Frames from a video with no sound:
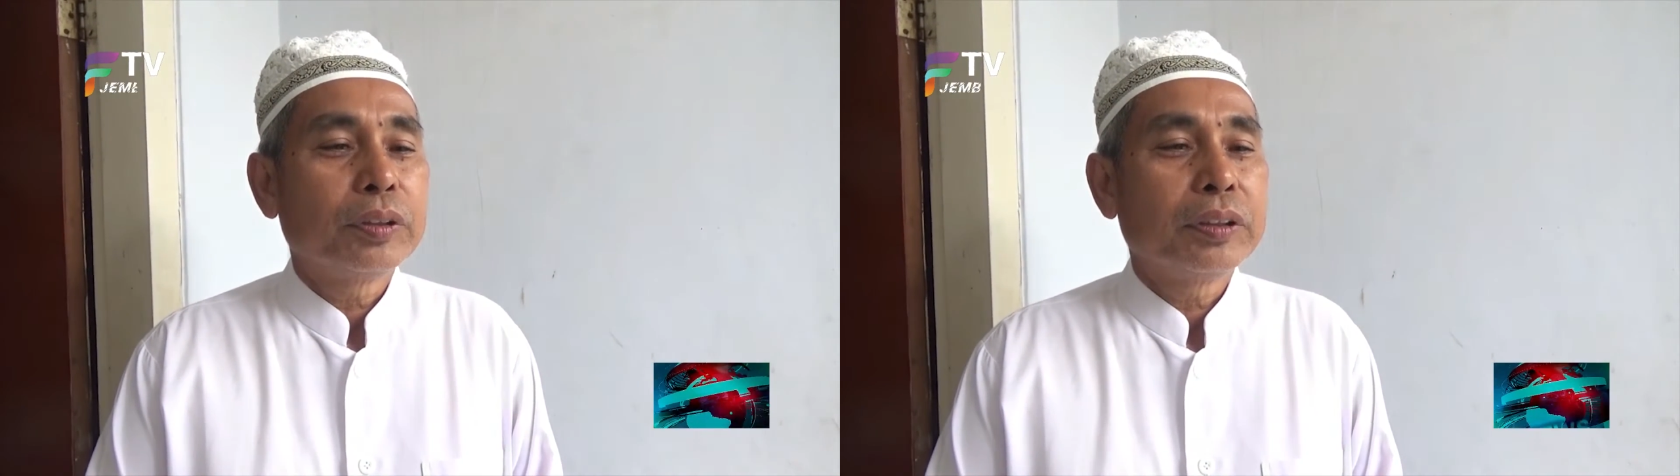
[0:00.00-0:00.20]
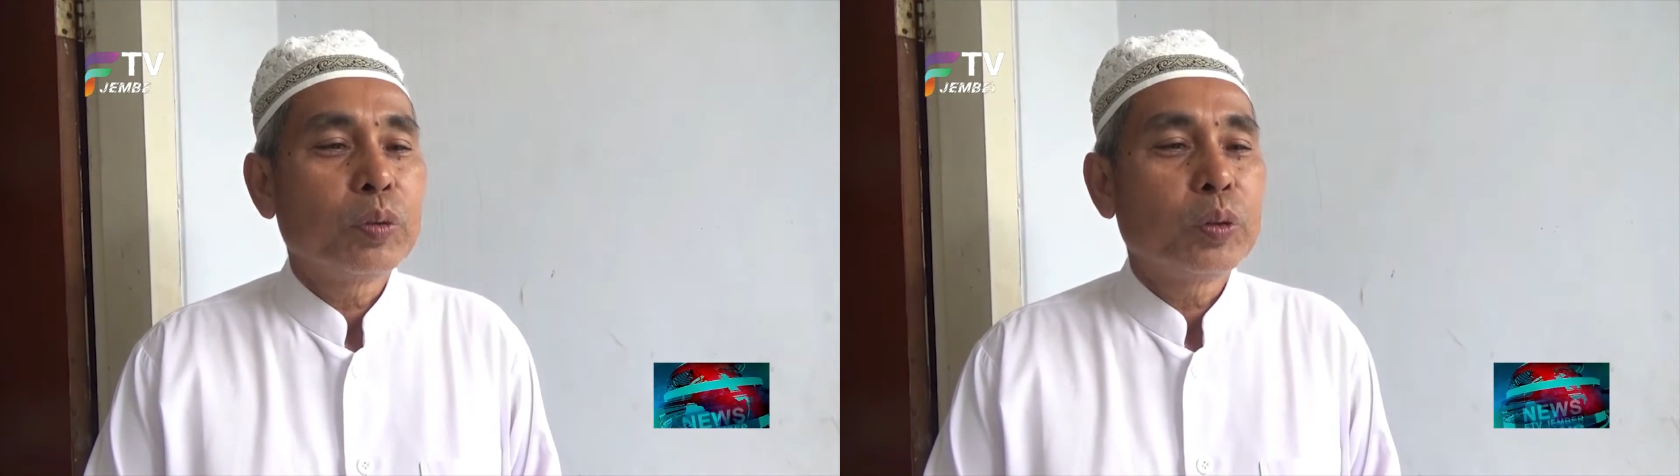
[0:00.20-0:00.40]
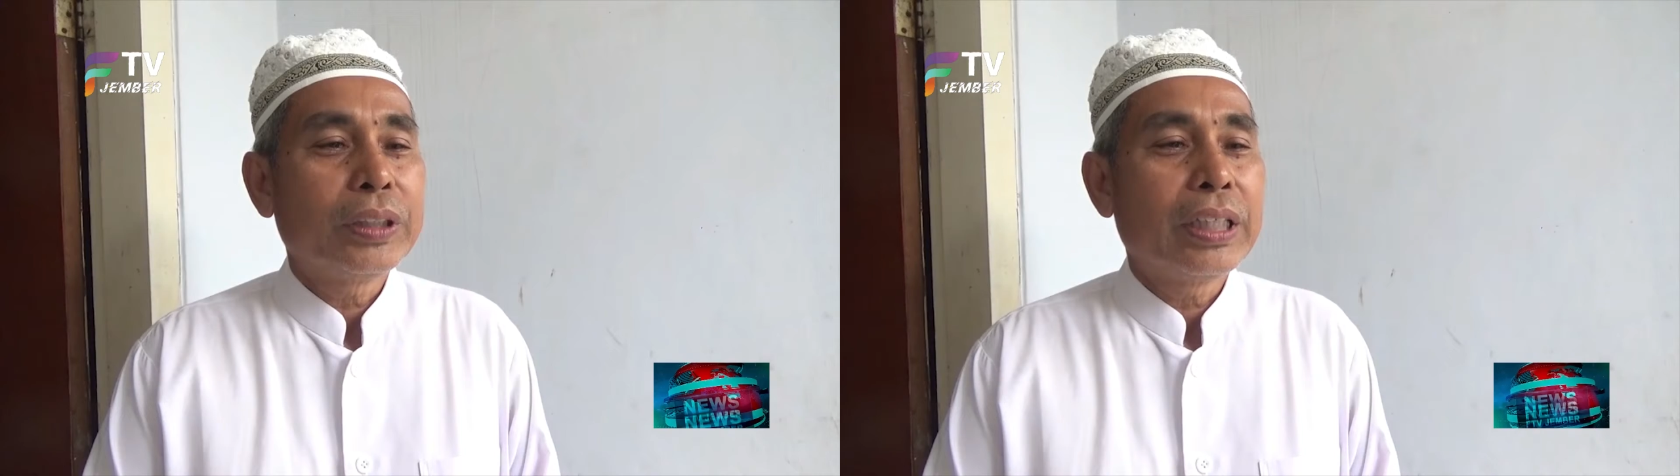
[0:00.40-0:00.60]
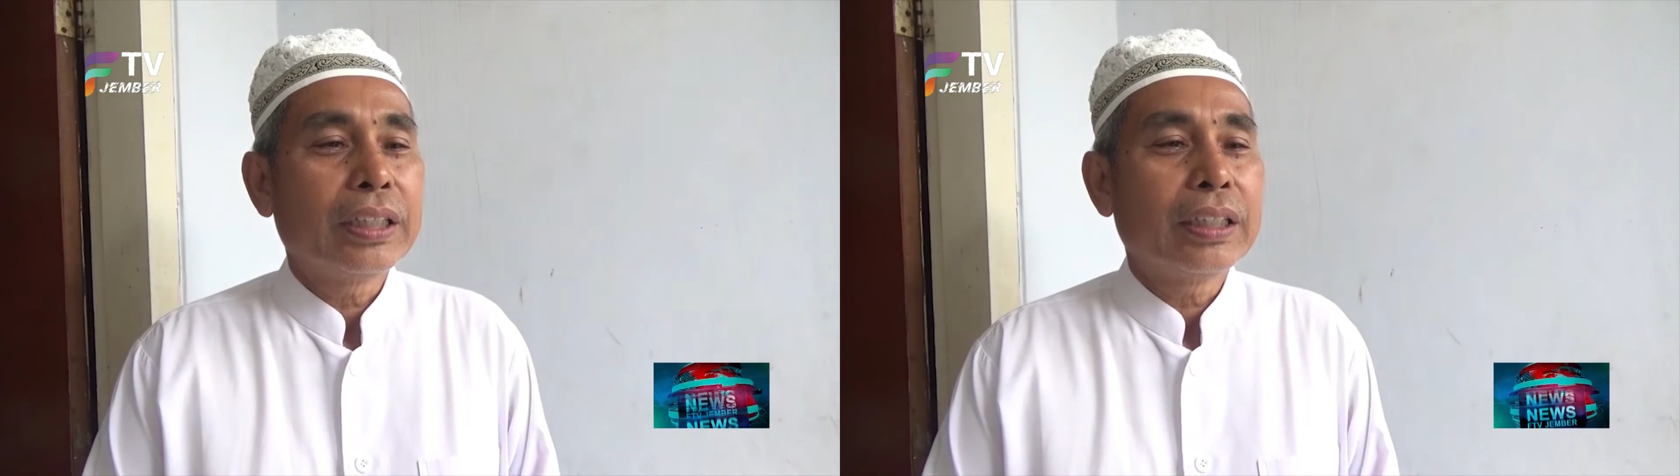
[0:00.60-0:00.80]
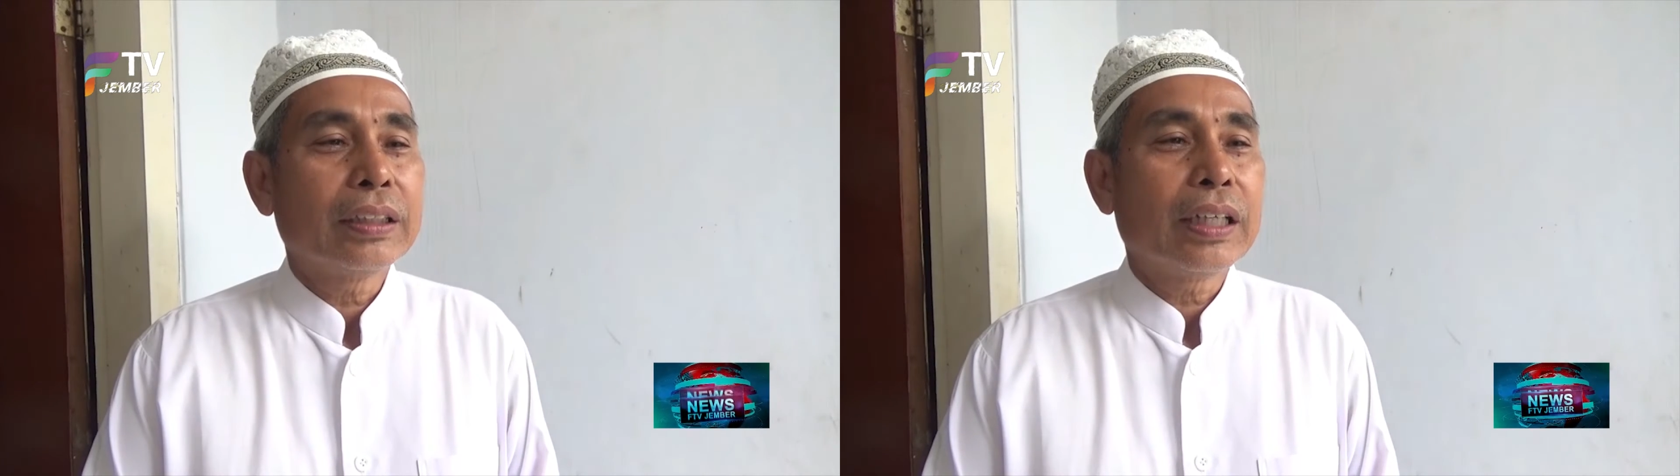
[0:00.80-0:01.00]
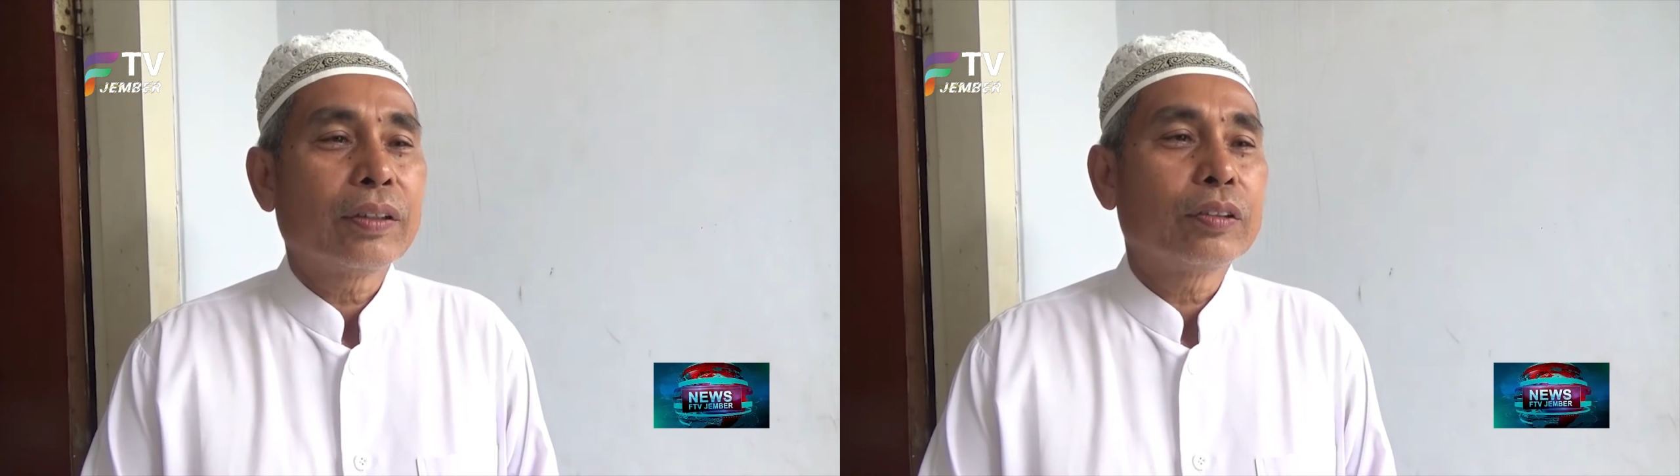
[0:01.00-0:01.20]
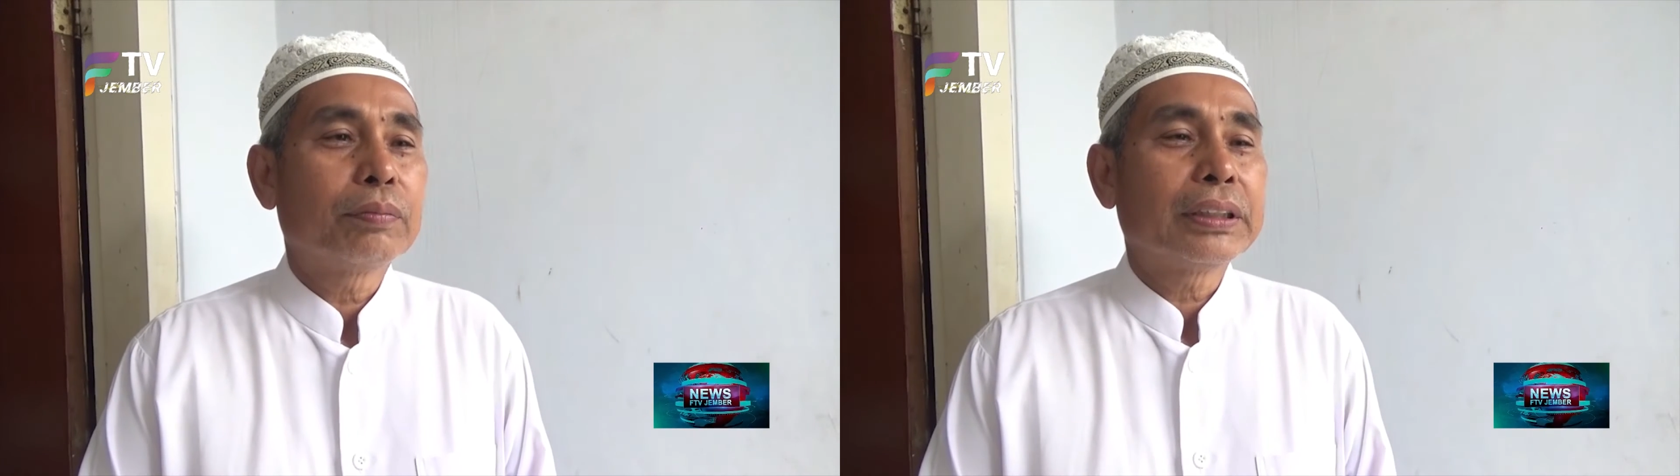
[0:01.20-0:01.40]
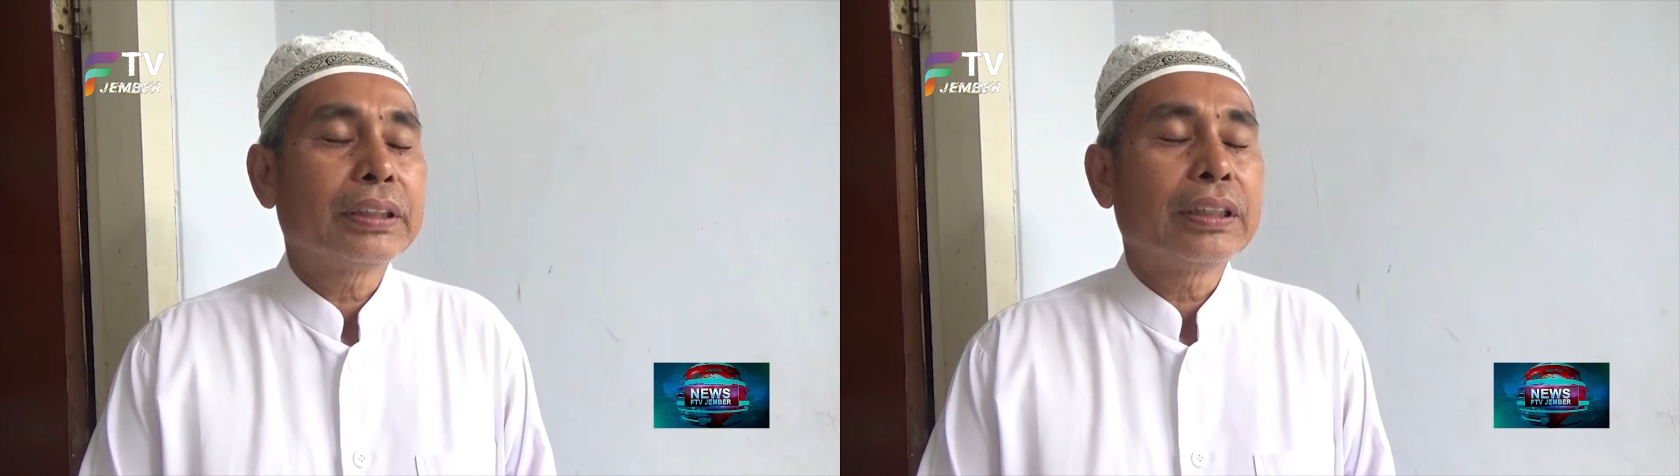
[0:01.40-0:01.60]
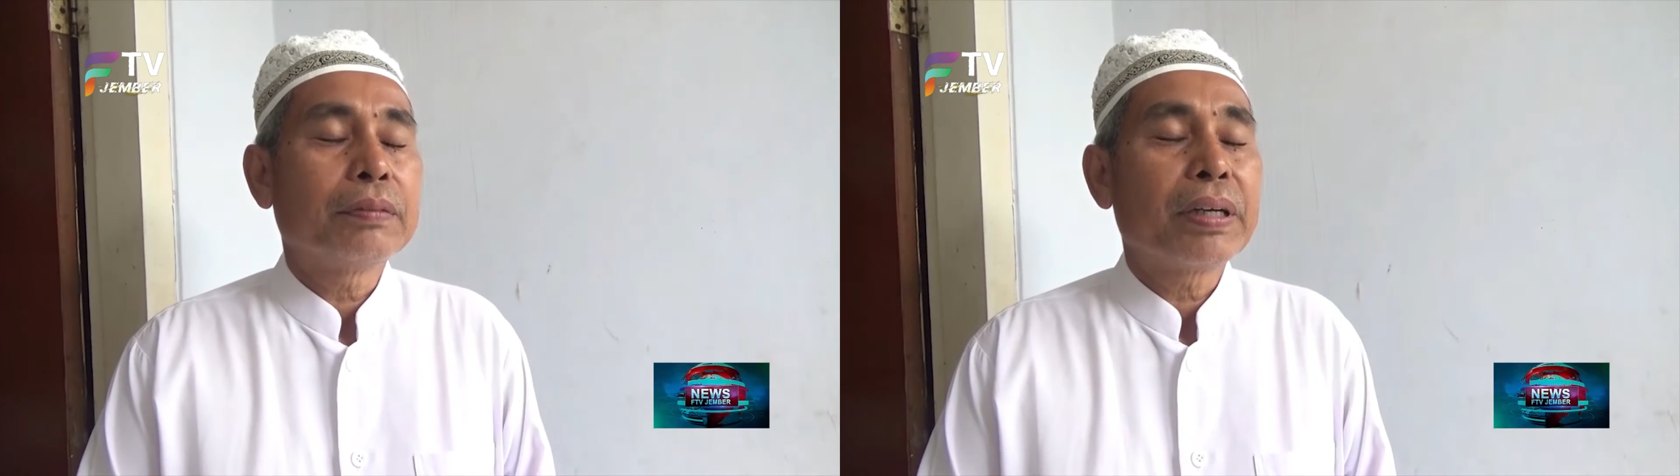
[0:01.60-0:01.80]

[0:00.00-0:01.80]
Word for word: musim hujan ini takut masih